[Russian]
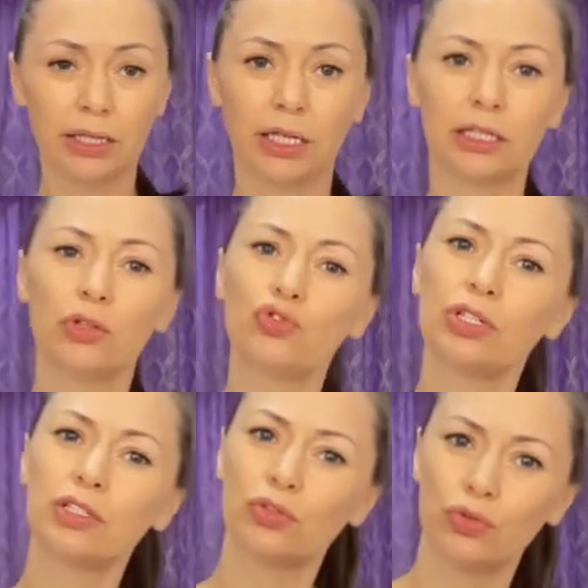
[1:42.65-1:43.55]
Тогда
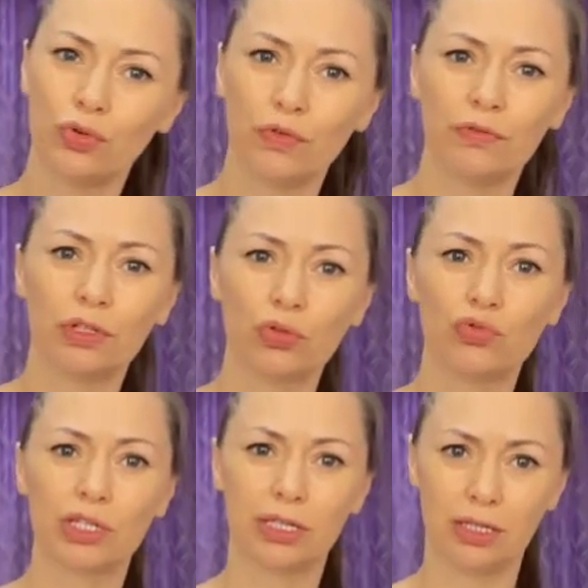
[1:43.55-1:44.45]
нужно снова
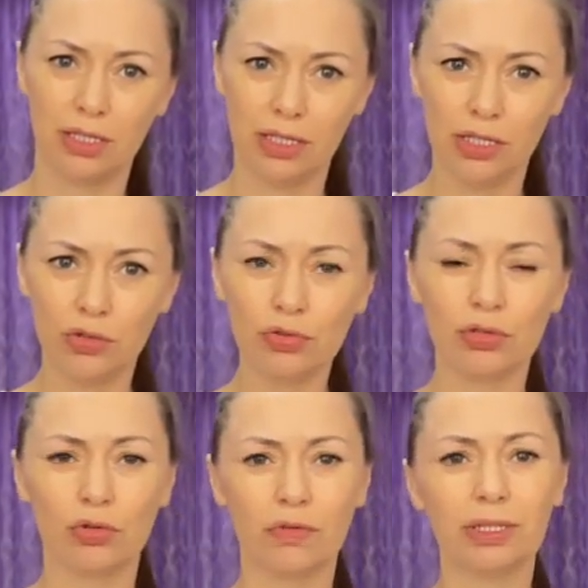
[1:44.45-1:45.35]
вернуться к триггеру
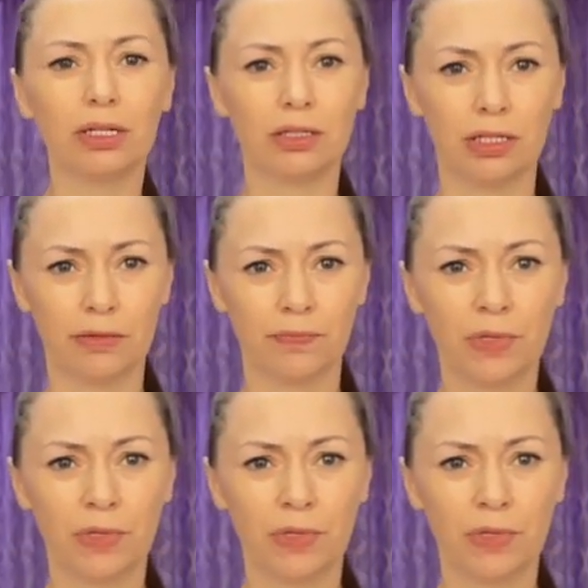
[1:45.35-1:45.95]
слова «долги».